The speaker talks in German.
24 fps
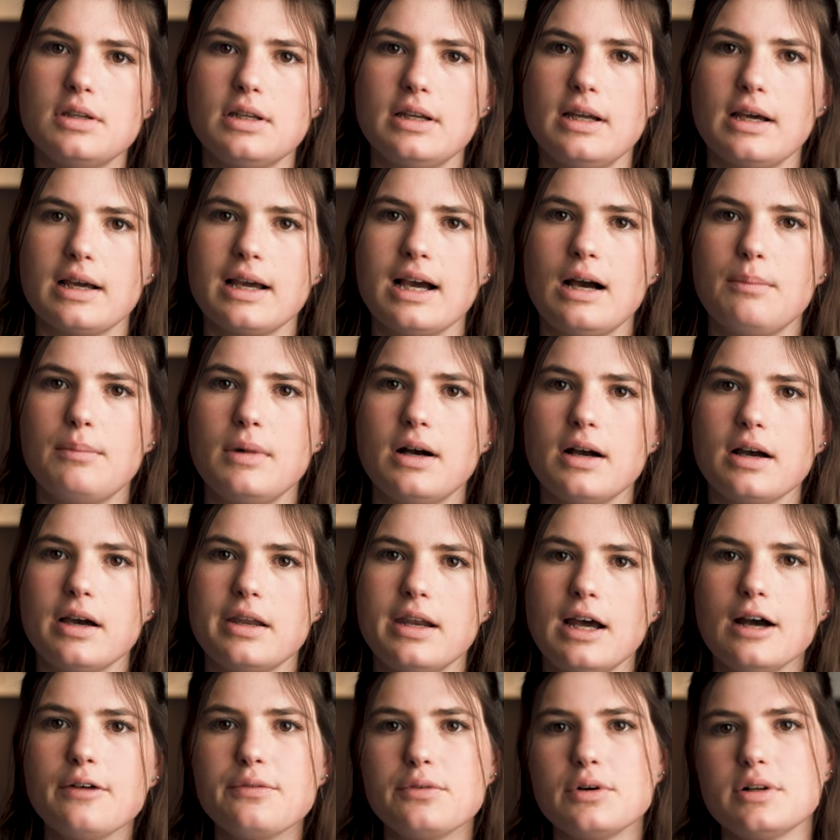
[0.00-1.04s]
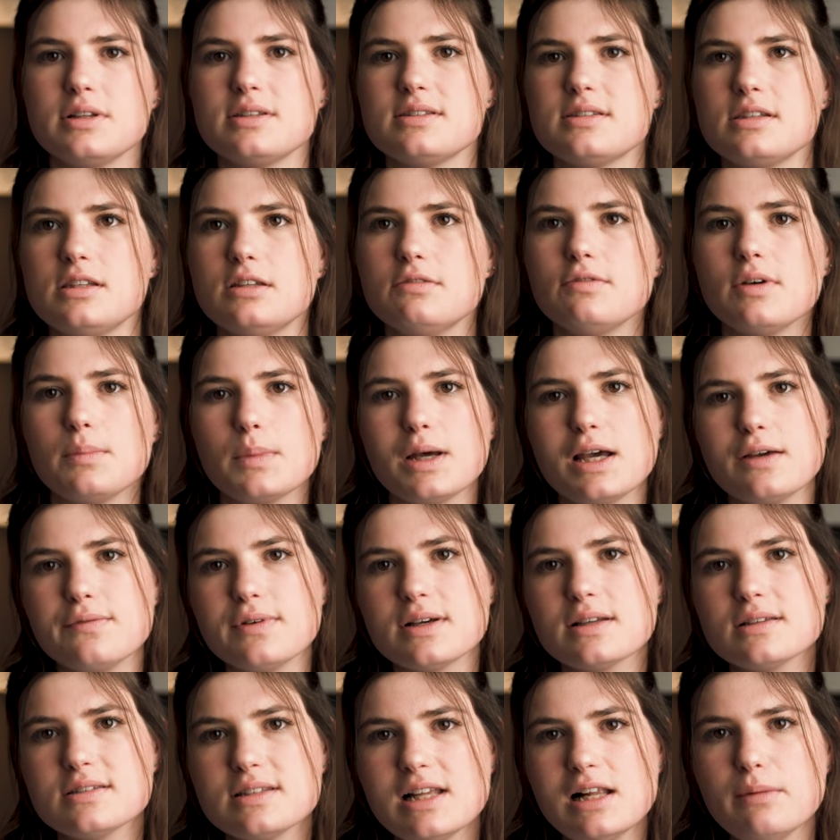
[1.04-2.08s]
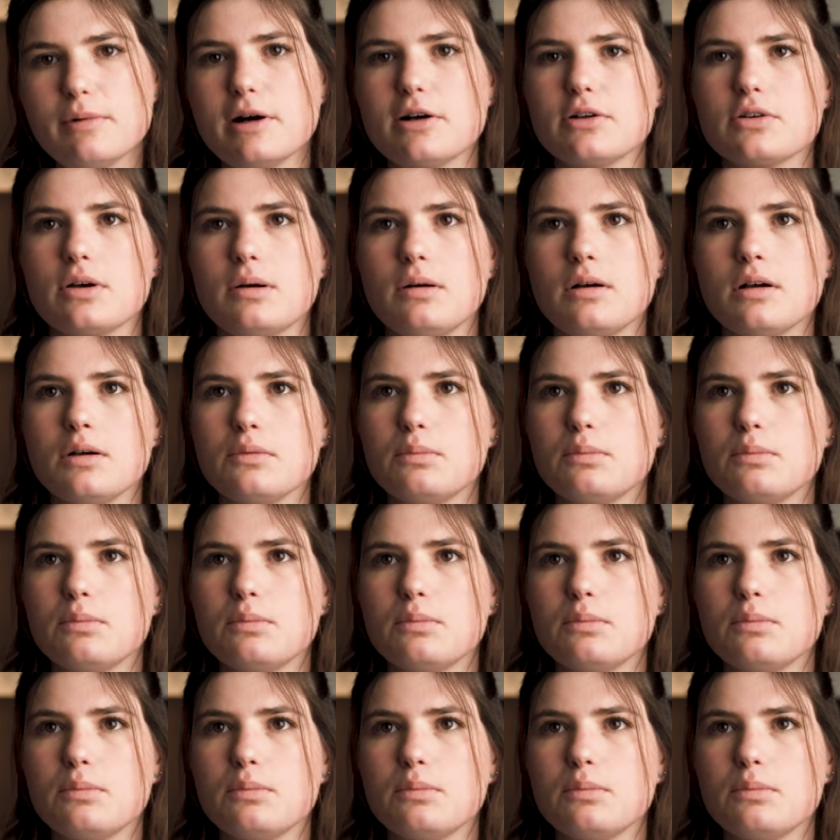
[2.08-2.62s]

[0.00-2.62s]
hinter der Kamera nachvollziehen, wenn man einfach selber